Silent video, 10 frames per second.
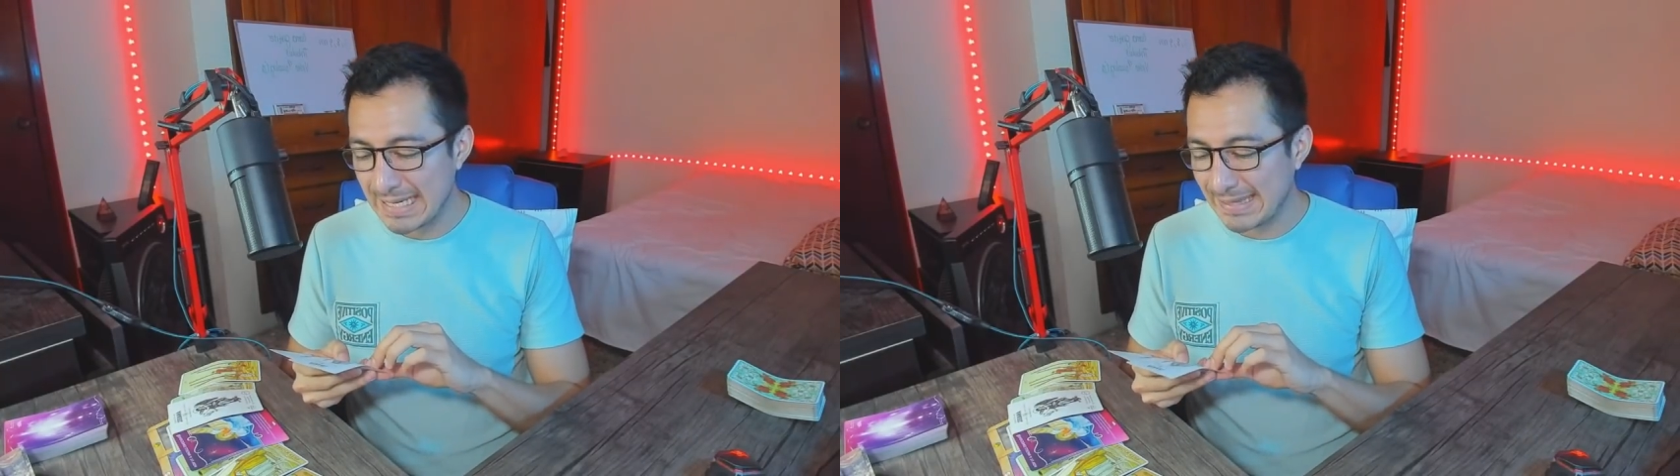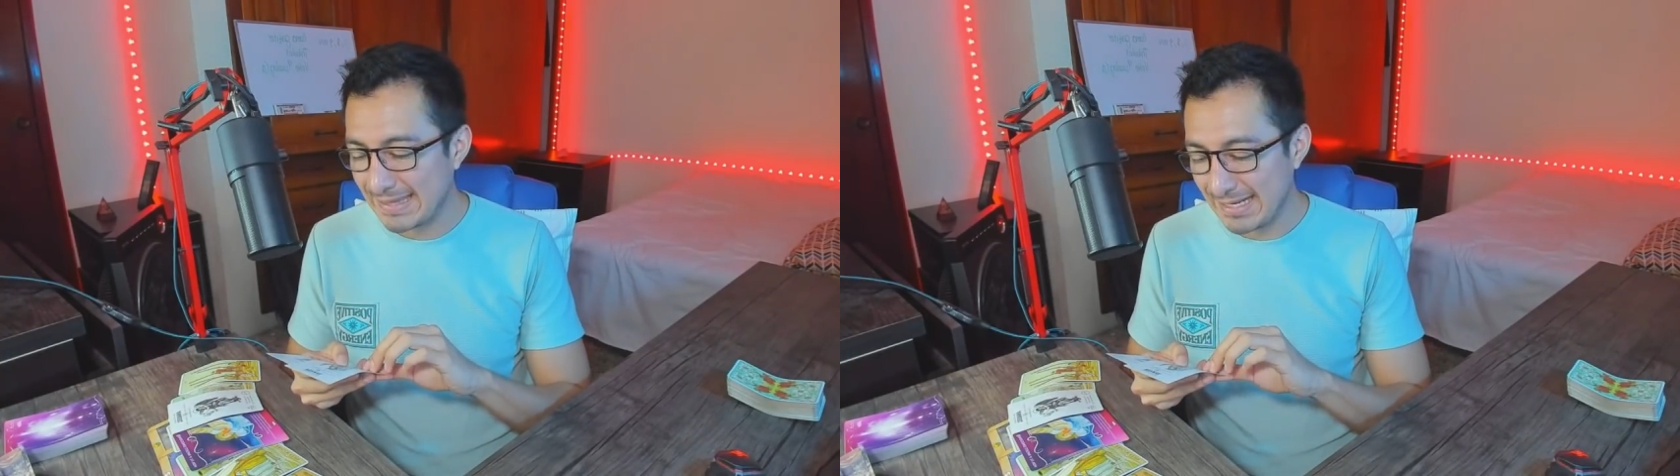
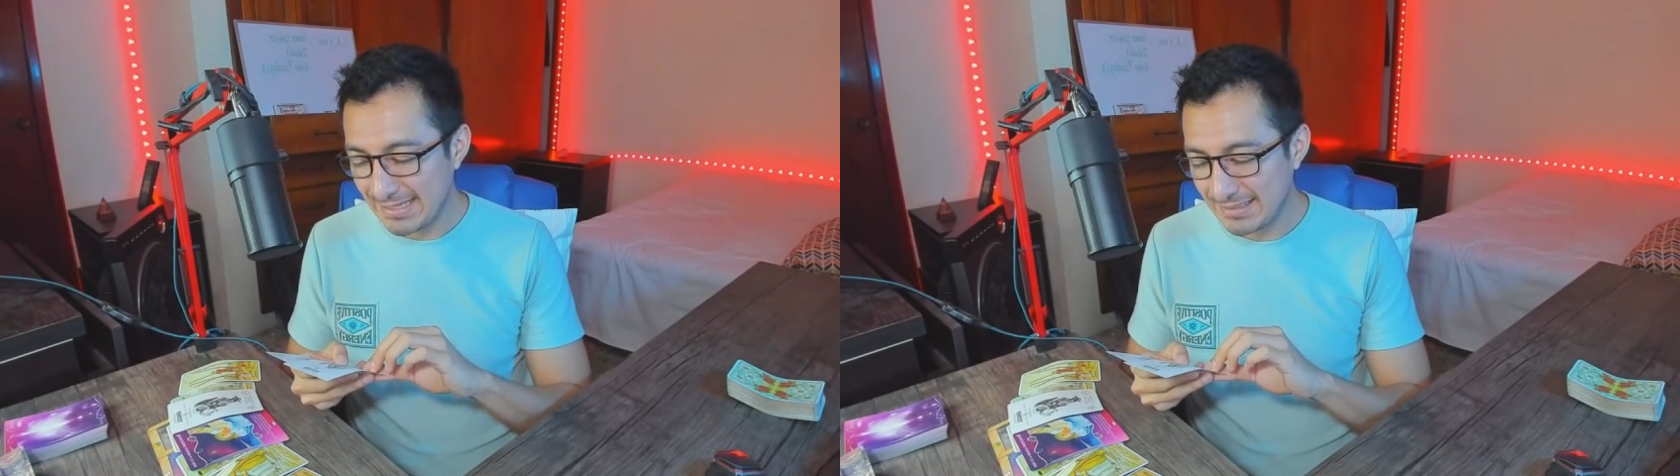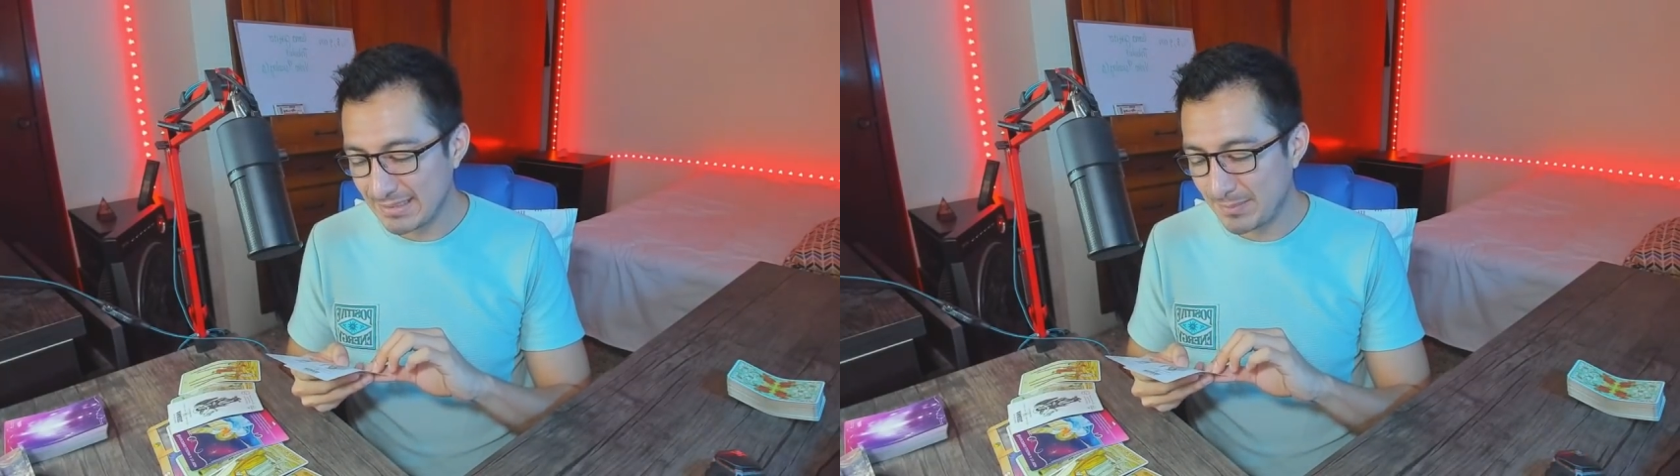
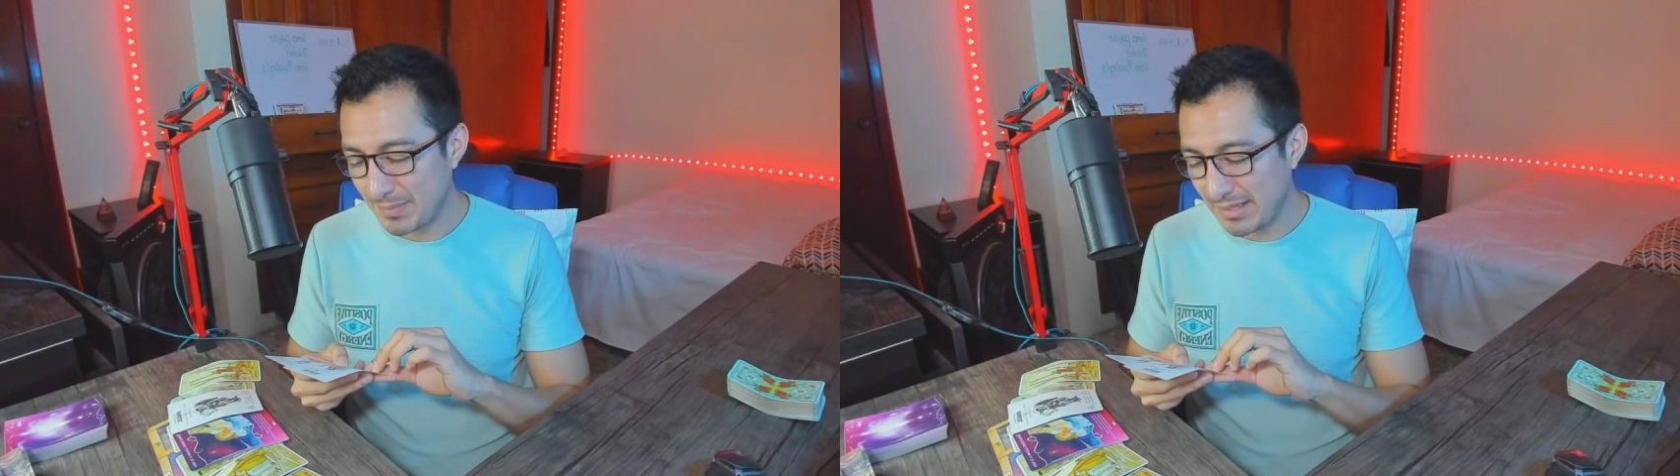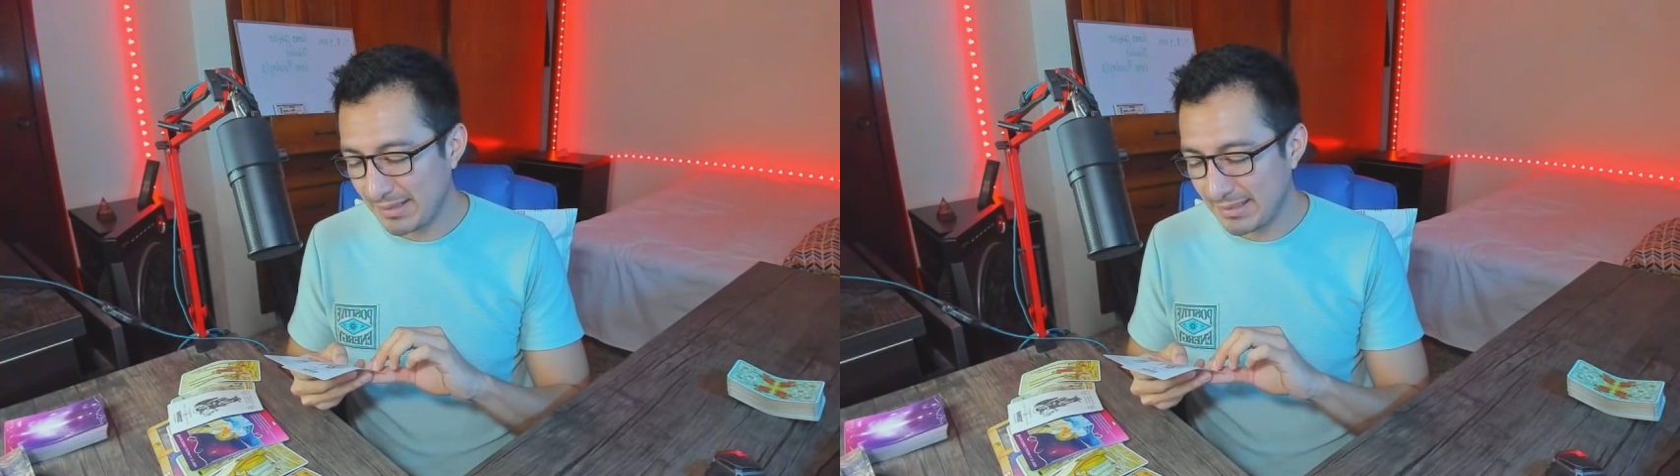Tres
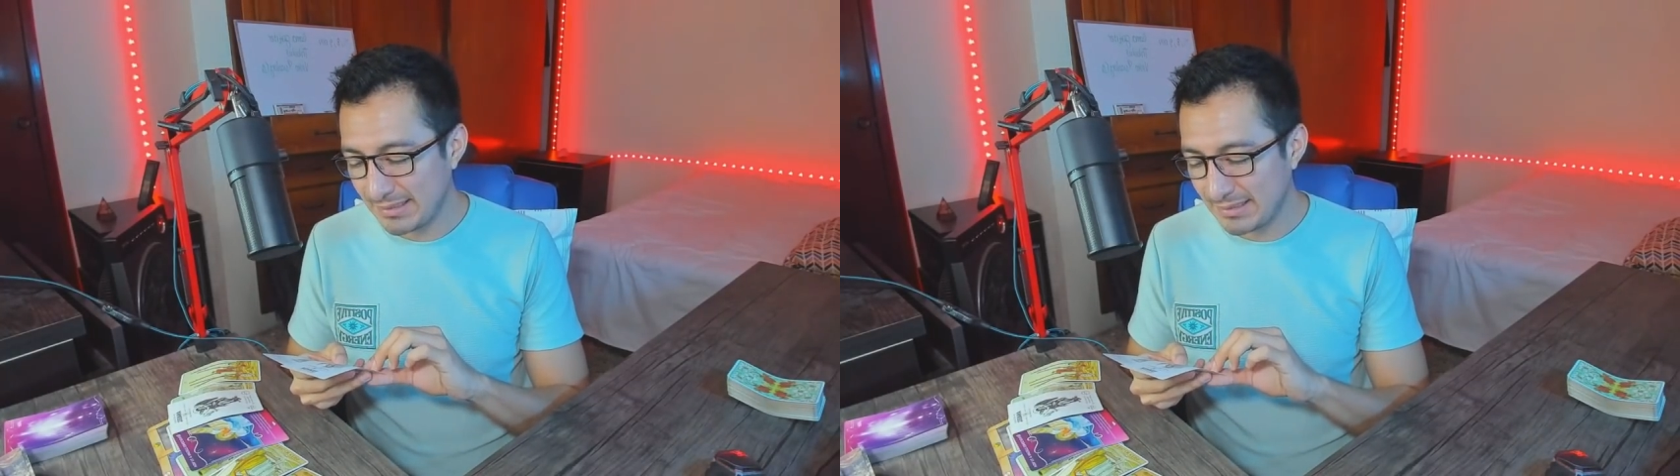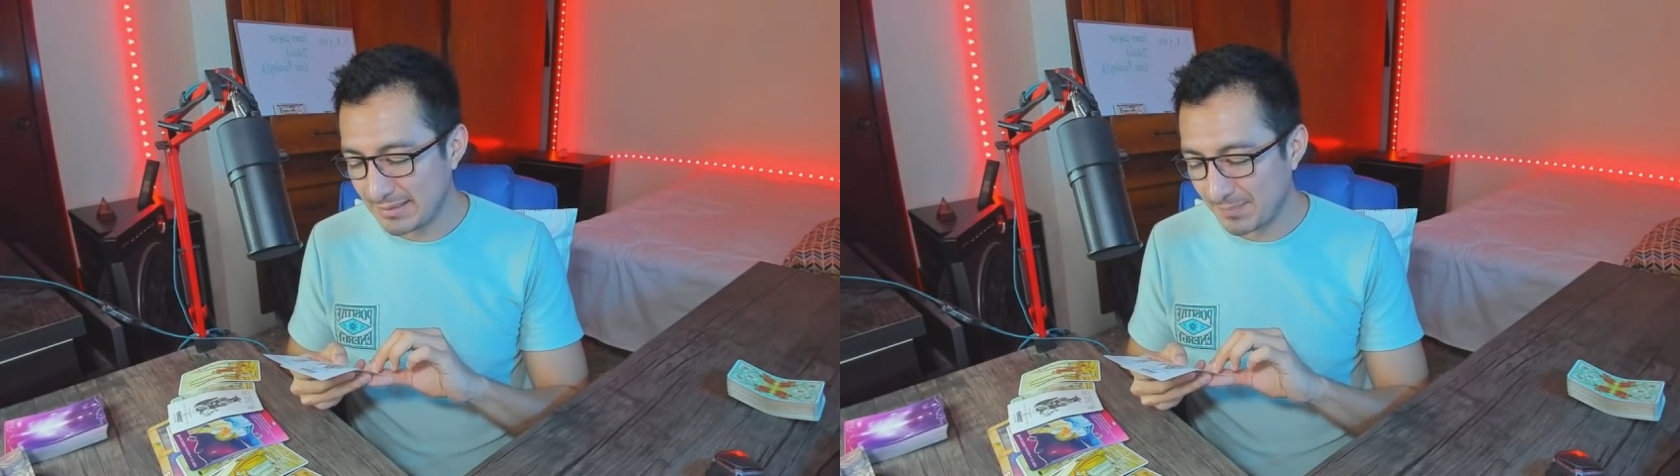
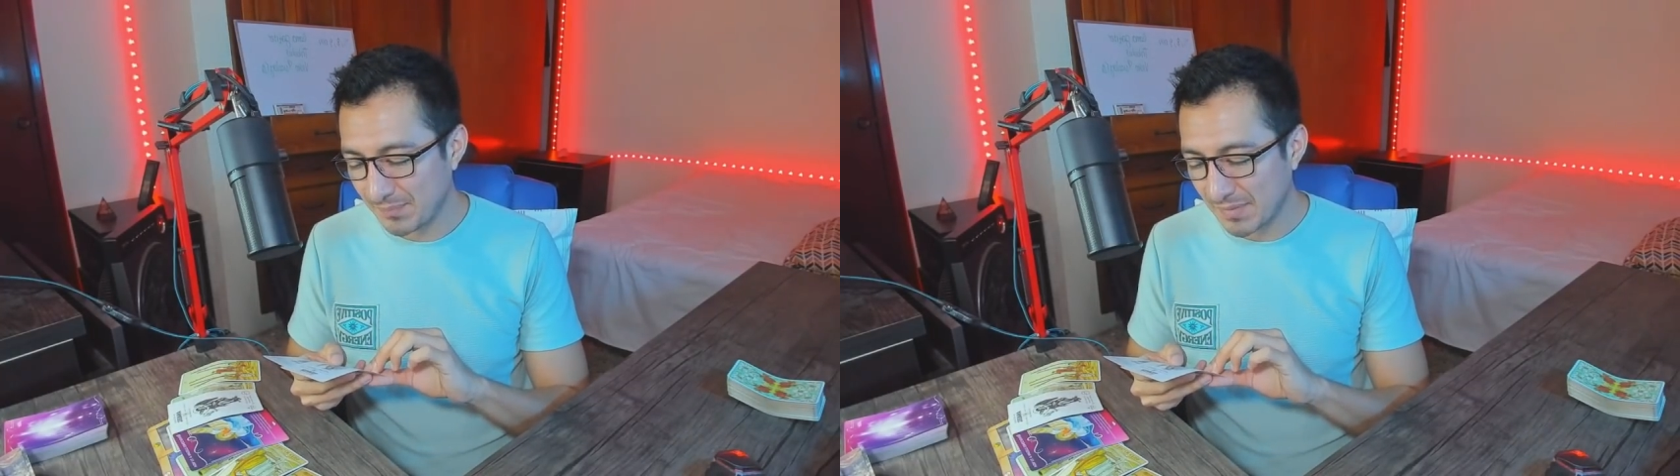espadas,